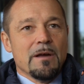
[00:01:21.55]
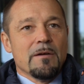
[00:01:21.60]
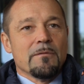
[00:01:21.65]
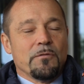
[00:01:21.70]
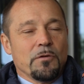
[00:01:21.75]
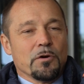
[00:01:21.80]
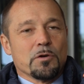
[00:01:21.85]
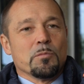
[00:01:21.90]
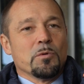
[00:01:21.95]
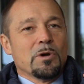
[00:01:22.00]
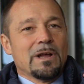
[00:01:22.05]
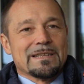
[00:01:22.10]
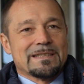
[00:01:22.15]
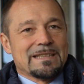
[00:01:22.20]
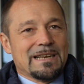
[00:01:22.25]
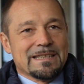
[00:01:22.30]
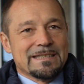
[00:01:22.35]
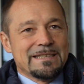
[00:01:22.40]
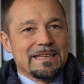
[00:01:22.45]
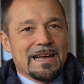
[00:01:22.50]

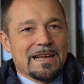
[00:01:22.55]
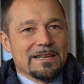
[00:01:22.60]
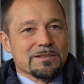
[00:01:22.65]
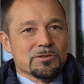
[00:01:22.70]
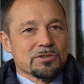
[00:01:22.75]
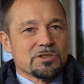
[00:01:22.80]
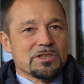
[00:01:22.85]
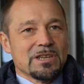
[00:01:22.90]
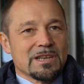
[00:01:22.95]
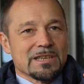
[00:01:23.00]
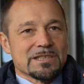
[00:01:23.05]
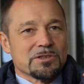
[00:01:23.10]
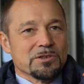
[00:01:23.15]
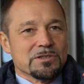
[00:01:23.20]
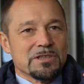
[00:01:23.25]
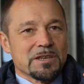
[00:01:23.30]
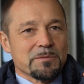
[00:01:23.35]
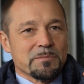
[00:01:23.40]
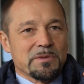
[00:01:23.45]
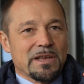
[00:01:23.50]
Formulata la diagnosi, la
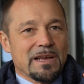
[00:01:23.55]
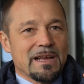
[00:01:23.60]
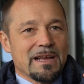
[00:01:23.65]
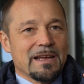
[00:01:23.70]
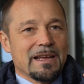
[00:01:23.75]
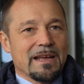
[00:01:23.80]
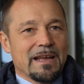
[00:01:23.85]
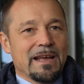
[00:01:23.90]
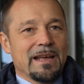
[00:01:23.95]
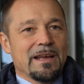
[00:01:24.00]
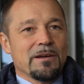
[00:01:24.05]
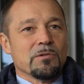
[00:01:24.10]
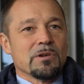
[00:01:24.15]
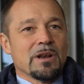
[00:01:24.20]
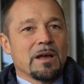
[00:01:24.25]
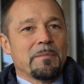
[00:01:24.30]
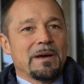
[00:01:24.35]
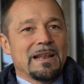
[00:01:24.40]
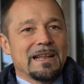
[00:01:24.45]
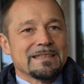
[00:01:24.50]
schiodermia è
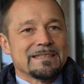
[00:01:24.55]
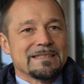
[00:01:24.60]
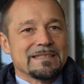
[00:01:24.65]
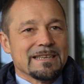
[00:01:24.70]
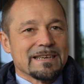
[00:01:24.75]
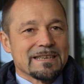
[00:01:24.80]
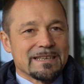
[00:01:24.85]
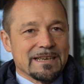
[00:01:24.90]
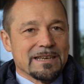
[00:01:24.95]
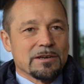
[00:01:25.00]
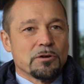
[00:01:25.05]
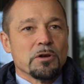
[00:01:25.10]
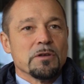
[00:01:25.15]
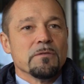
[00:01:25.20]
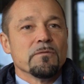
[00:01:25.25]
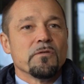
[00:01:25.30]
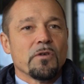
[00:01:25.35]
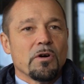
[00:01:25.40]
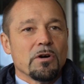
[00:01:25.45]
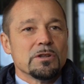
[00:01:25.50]
una malattia che
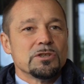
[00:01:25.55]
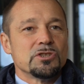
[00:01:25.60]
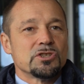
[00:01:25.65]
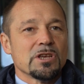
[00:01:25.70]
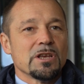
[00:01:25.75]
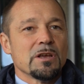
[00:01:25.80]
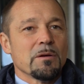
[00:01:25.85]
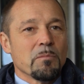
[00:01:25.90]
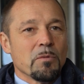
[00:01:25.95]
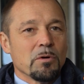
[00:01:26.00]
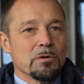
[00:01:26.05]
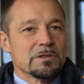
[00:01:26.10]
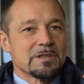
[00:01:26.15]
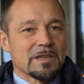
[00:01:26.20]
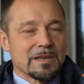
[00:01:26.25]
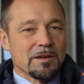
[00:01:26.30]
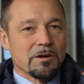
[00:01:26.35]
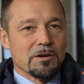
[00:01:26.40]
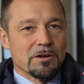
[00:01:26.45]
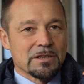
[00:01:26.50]
coinvolge
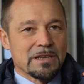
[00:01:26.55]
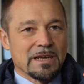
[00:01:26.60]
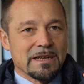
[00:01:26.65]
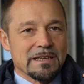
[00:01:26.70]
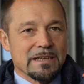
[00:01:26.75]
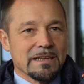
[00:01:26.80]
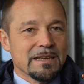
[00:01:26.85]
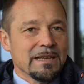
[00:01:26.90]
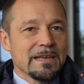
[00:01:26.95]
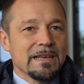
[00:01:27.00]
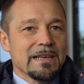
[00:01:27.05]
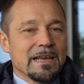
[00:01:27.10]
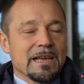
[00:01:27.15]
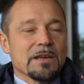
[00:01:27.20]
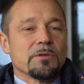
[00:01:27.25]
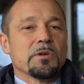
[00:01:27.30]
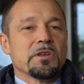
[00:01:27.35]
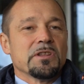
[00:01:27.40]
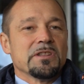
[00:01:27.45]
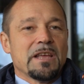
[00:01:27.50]
molti organi,
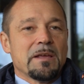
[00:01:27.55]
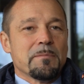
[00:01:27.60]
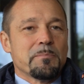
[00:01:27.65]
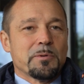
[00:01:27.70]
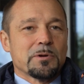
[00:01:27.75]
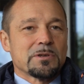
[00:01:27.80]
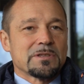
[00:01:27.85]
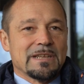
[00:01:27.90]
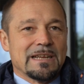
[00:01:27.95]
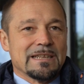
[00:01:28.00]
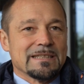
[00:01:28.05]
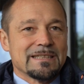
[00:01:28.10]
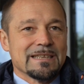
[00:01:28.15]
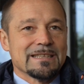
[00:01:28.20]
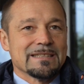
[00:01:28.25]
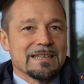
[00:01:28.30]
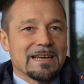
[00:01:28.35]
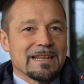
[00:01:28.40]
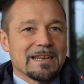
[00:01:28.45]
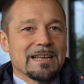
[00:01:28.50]
e quindi è importante
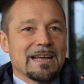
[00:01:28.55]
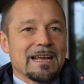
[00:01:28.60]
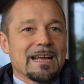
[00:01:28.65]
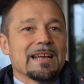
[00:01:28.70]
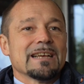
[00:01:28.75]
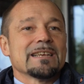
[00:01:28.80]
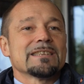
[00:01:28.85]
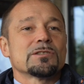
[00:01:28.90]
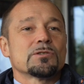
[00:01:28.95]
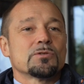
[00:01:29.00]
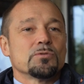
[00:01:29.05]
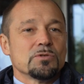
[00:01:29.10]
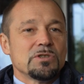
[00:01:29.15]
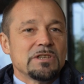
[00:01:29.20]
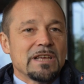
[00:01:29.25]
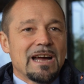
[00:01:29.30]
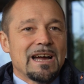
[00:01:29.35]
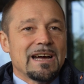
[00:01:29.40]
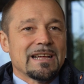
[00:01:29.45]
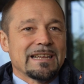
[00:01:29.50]
andare a
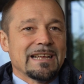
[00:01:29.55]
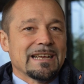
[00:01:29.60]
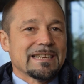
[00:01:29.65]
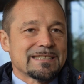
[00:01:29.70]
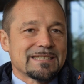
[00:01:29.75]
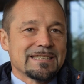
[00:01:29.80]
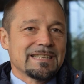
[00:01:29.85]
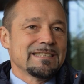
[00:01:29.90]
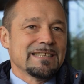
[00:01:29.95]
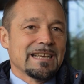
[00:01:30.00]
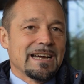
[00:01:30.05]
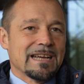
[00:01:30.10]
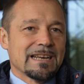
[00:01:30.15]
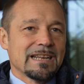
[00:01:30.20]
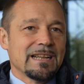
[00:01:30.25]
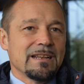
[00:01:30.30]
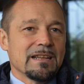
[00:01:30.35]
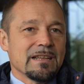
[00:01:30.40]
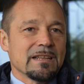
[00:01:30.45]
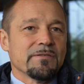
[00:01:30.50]
studiare, a
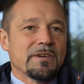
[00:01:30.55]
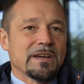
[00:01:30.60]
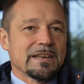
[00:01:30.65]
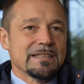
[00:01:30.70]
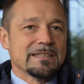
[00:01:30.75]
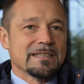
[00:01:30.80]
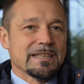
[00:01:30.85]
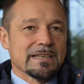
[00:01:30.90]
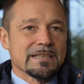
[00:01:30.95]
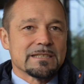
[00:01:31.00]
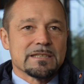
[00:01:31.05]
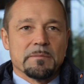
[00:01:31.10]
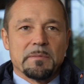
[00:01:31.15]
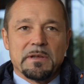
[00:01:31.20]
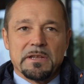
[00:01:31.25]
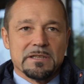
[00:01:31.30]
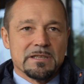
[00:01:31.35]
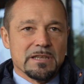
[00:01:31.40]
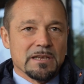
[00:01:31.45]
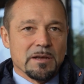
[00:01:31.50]
stadiare i vari
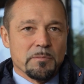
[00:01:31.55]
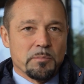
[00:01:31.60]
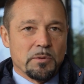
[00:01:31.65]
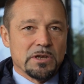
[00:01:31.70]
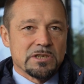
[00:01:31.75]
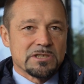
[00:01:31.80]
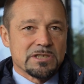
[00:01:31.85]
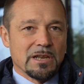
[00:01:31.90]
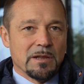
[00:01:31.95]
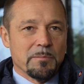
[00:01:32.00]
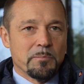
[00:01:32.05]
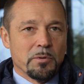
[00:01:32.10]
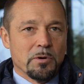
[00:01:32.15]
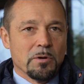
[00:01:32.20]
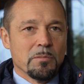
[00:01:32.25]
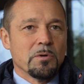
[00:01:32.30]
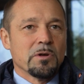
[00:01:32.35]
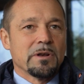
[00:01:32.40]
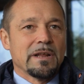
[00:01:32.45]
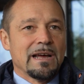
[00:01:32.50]
interessamenti che può essere
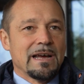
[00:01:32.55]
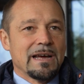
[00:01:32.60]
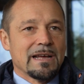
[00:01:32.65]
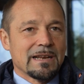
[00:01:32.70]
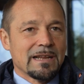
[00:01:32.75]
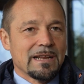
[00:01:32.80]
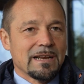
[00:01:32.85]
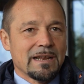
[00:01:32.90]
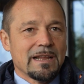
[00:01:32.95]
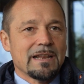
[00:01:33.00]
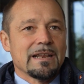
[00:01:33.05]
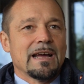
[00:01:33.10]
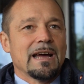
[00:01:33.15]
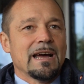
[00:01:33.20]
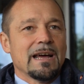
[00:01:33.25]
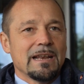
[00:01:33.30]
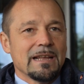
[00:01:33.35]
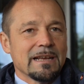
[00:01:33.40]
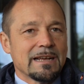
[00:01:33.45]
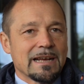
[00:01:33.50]
polmonare,
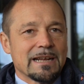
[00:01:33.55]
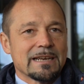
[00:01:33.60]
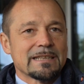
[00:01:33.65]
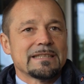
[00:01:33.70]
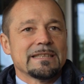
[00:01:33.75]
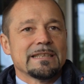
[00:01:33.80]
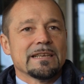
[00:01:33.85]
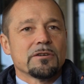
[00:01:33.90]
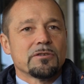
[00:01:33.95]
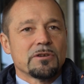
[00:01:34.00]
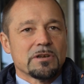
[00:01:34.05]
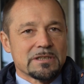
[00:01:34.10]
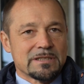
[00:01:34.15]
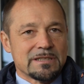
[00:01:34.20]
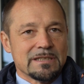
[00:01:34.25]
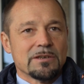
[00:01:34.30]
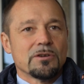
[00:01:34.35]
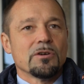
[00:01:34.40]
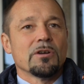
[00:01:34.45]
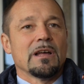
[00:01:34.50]
renale, cardiaco,
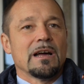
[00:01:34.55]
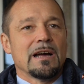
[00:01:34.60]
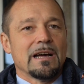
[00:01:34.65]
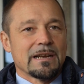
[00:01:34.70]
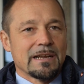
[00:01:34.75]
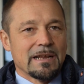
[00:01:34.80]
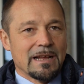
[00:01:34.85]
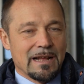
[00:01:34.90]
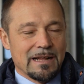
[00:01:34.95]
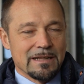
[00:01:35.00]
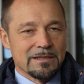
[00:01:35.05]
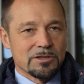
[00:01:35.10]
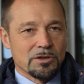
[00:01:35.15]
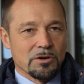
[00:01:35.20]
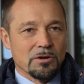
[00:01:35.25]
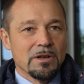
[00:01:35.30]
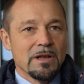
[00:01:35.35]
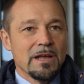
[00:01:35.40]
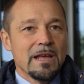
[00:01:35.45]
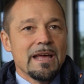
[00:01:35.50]
articolare e
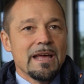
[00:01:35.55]
altro.